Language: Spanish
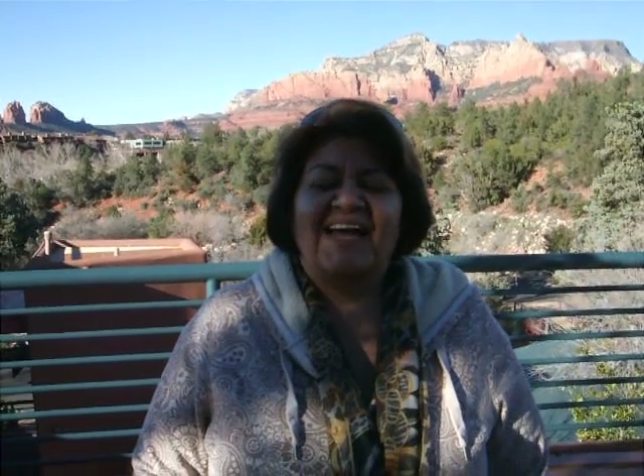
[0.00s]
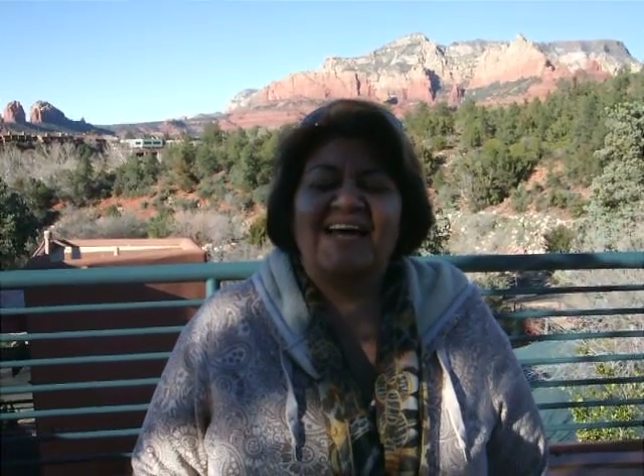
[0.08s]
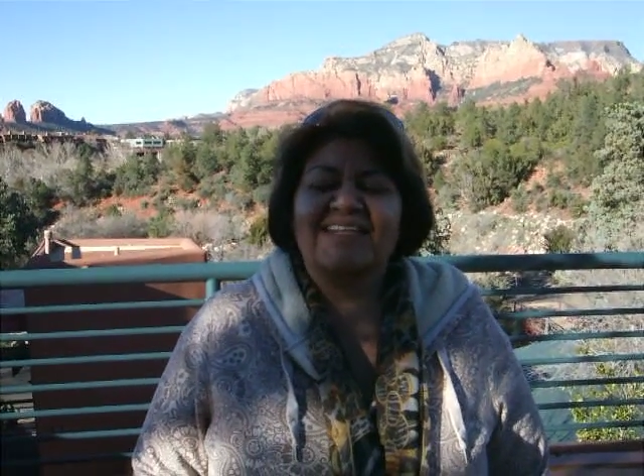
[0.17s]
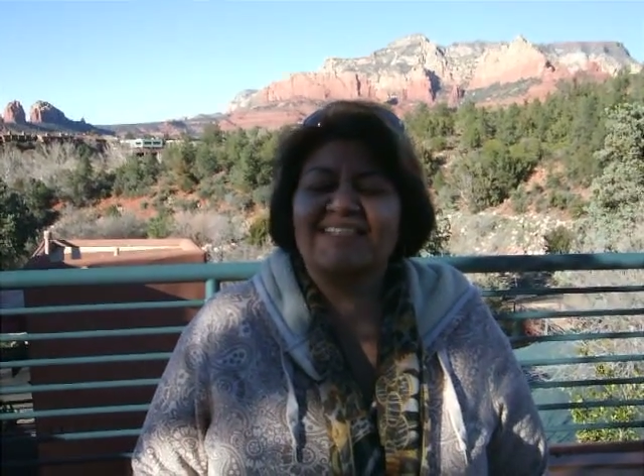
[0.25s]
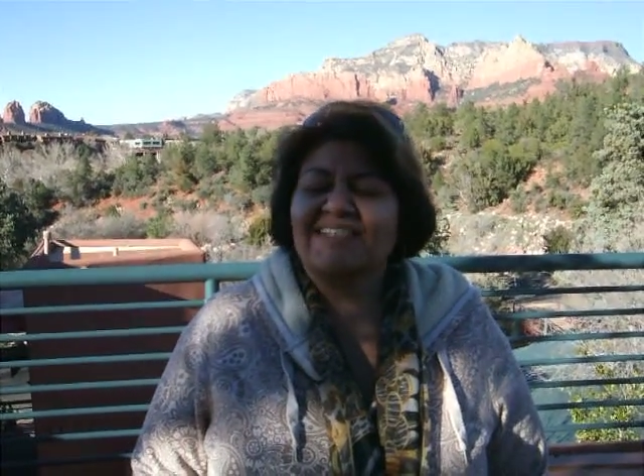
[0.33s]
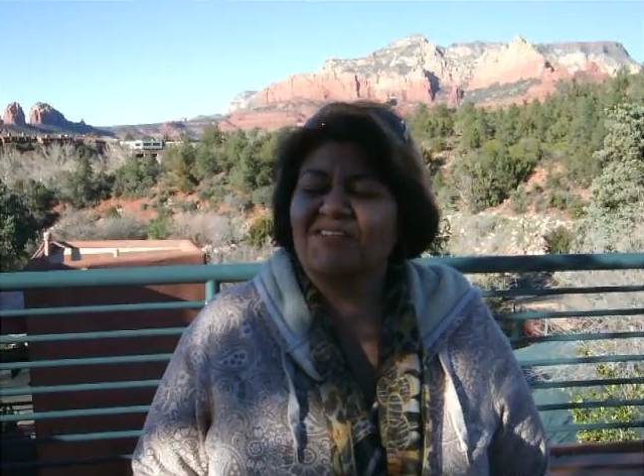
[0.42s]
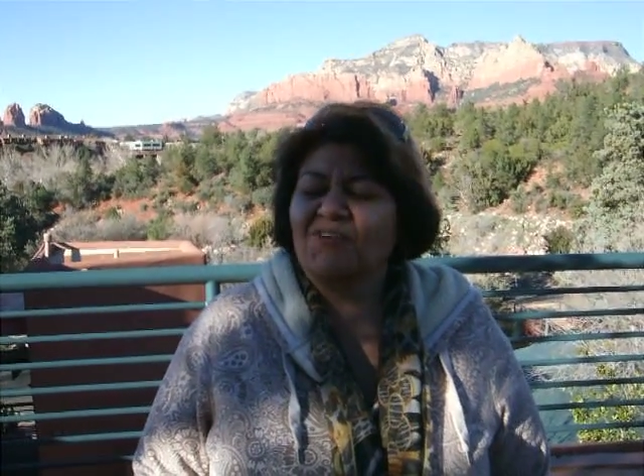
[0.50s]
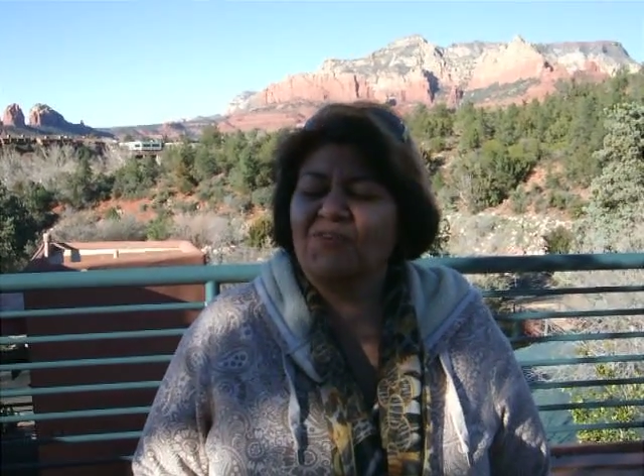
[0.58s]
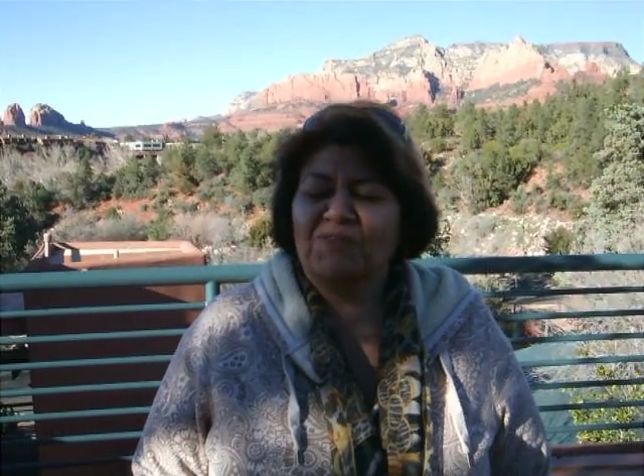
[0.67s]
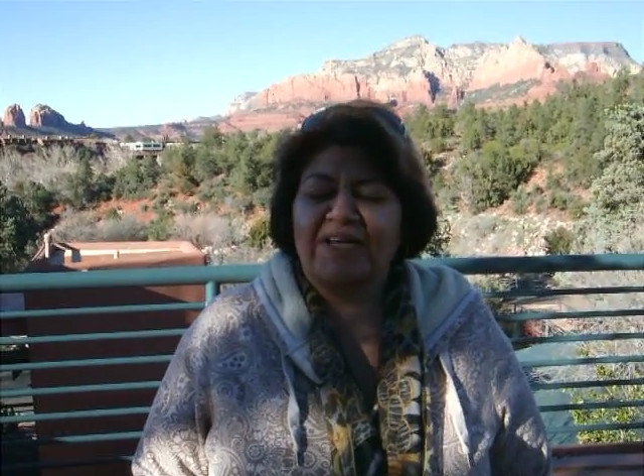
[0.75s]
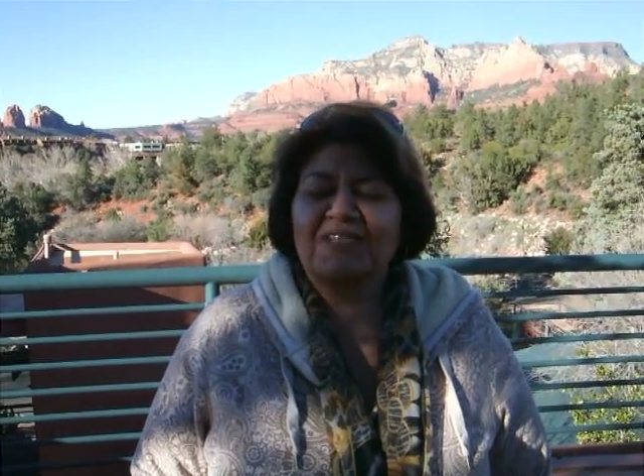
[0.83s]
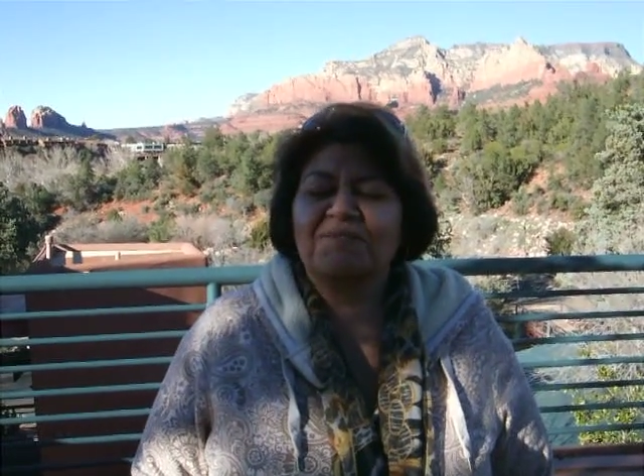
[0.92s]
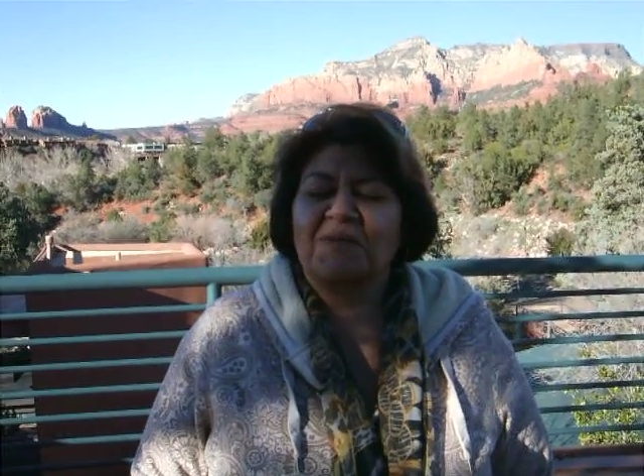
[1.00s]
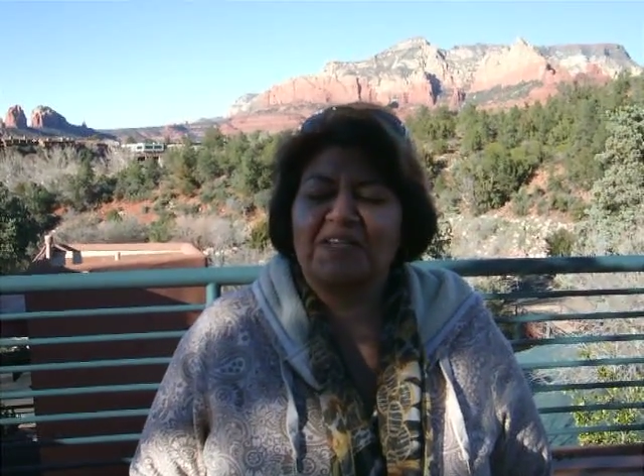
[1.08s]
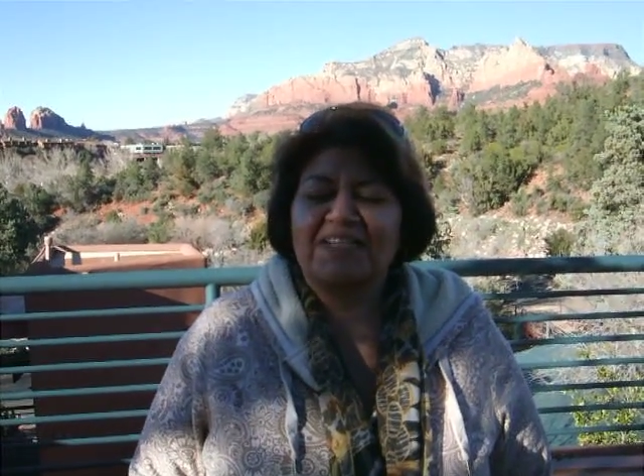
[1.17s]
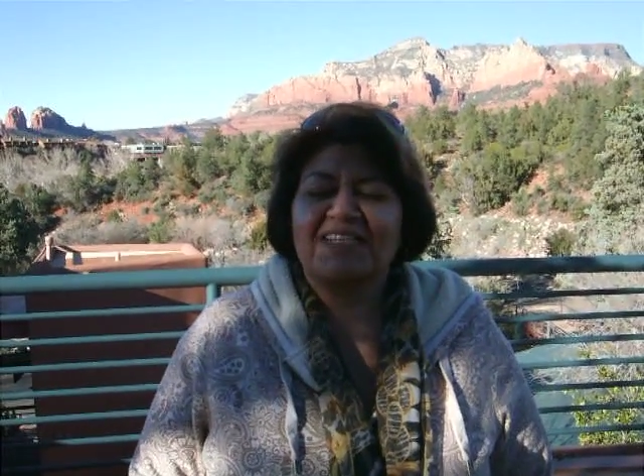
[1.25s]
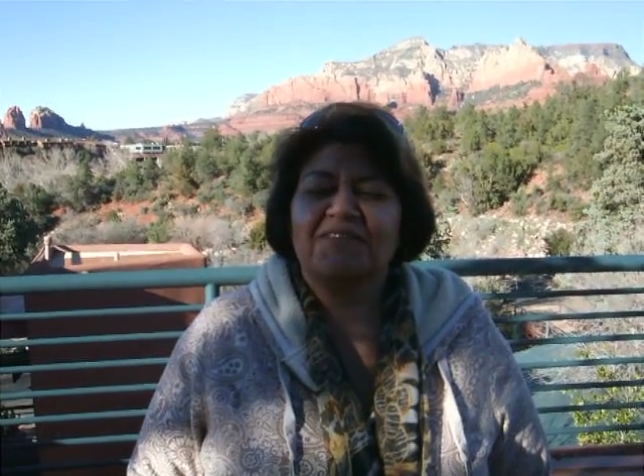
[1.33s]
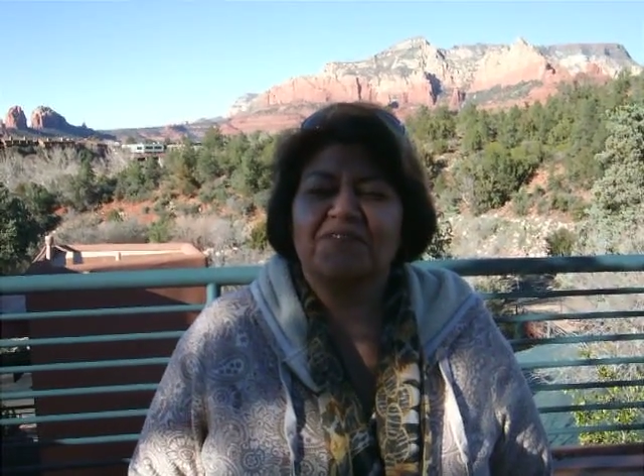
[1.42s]
Ha sido una
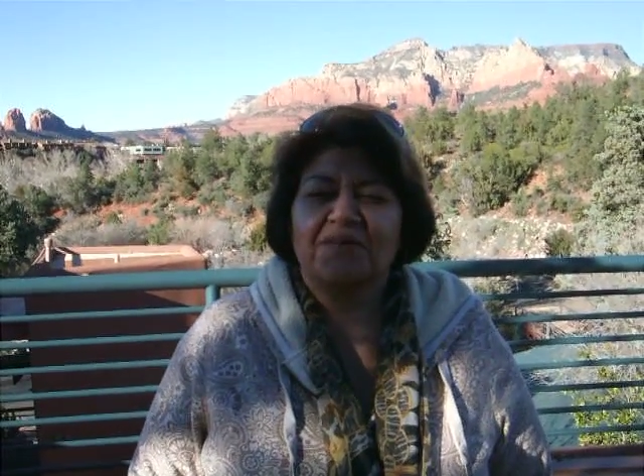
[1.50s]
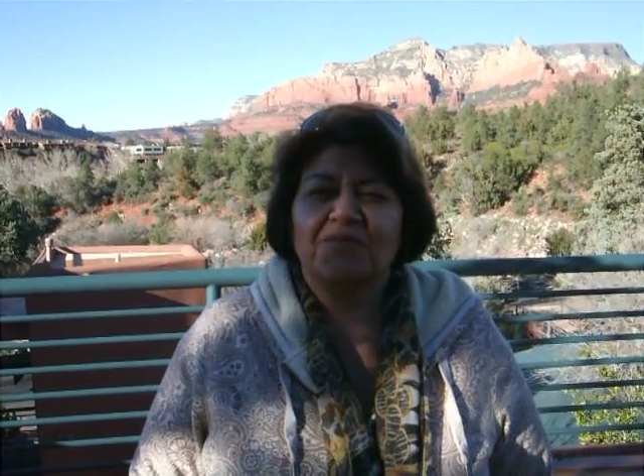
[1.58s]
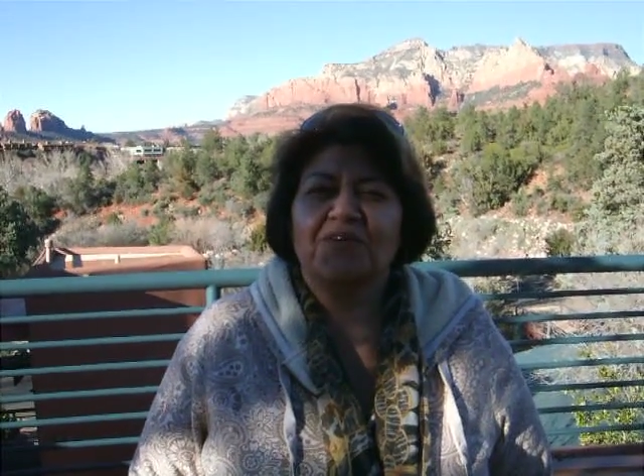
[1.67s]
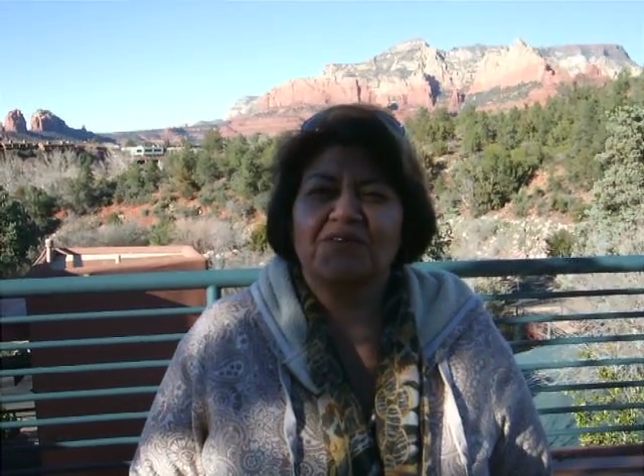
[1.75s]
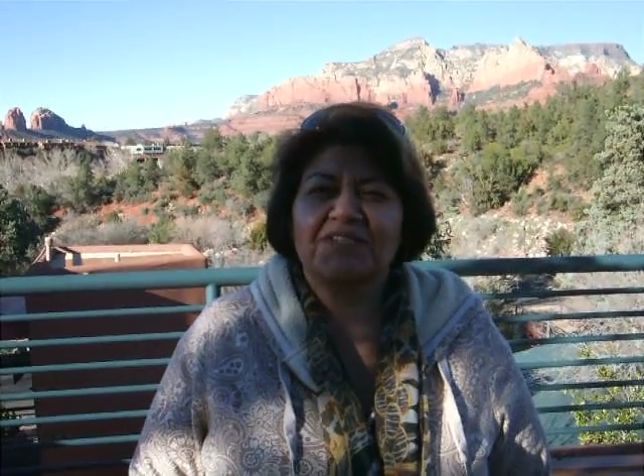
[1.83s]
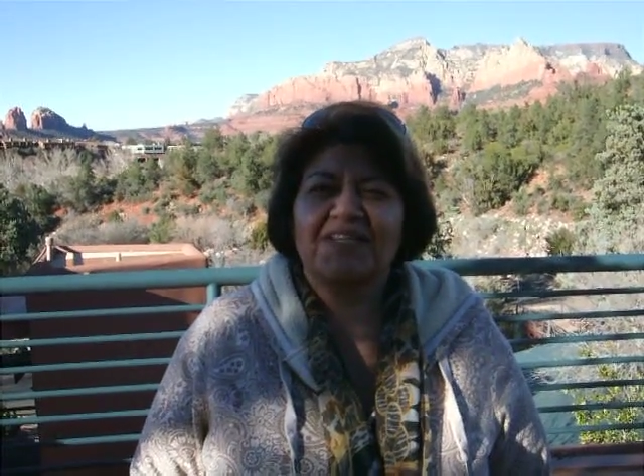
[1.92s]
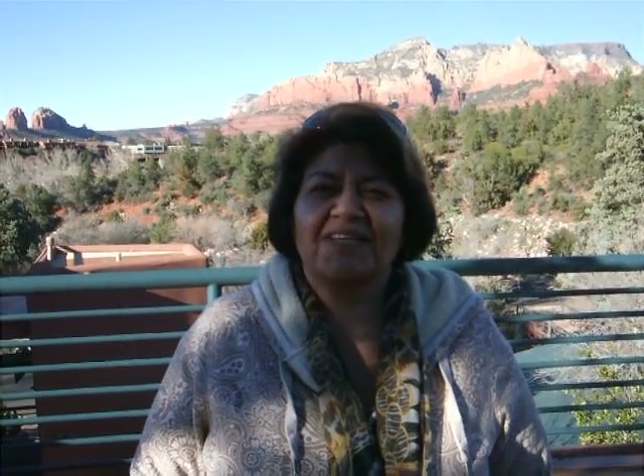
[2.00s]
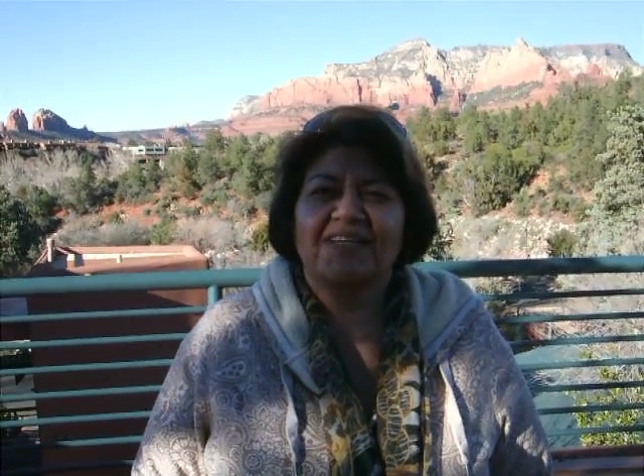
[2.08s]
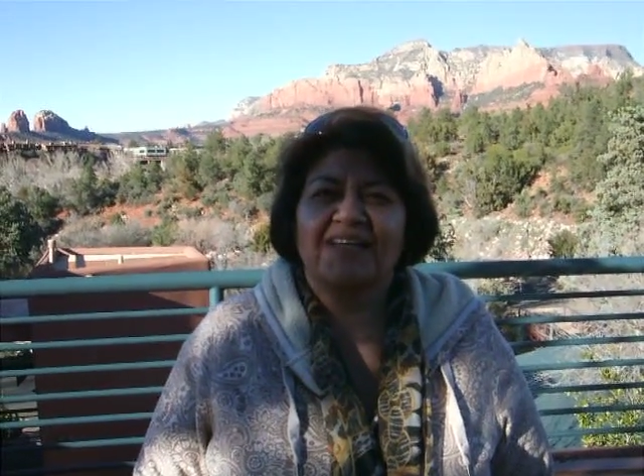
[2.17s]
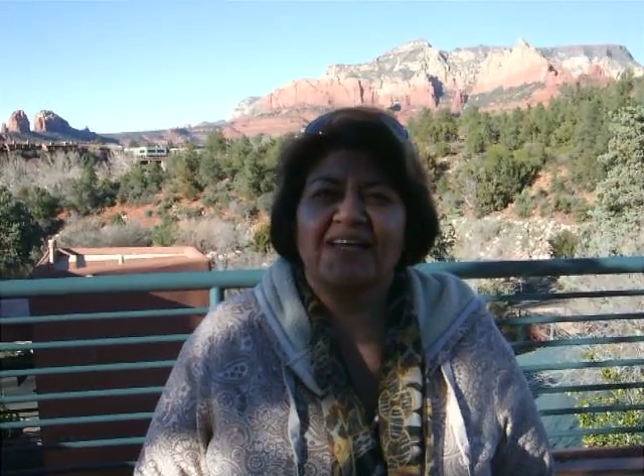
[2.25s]
experiencia fabulosa.